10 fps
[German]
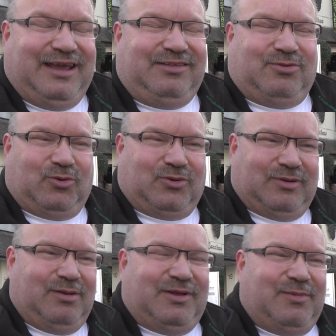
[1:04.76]
rechts rücken.
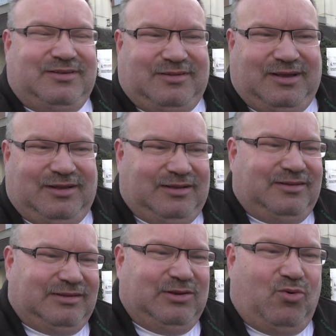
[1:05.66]
Ja? Man sieht es
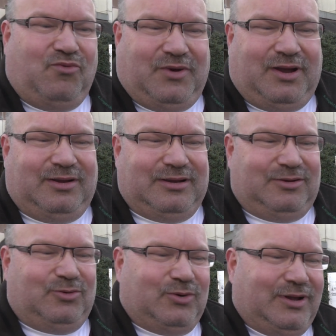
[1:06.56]
ja, Seehofer ja,
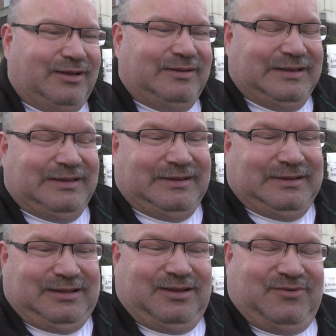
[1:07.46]
oder
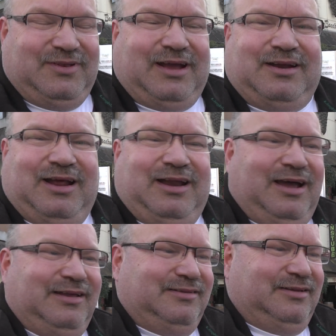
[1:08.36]
äh, wie sie anderen alle
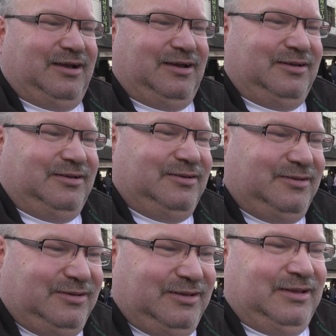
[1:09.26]
heißen. Ja?
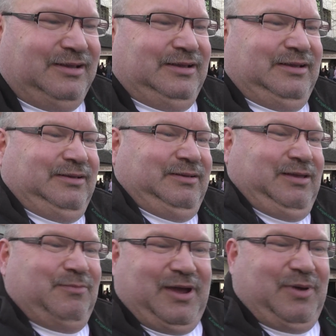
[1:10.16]
Äh,
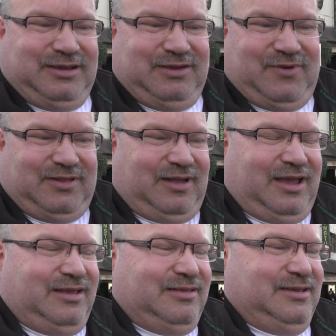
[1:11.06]
in Bayern kriegen wir jetzt eine
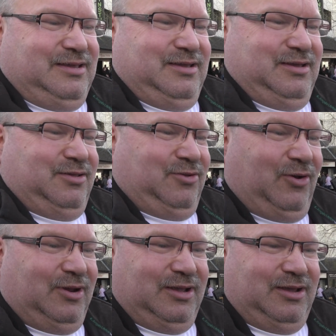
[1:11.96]
eigene
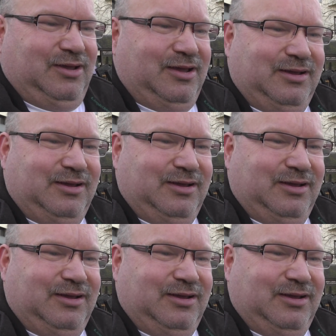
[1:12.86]
tolle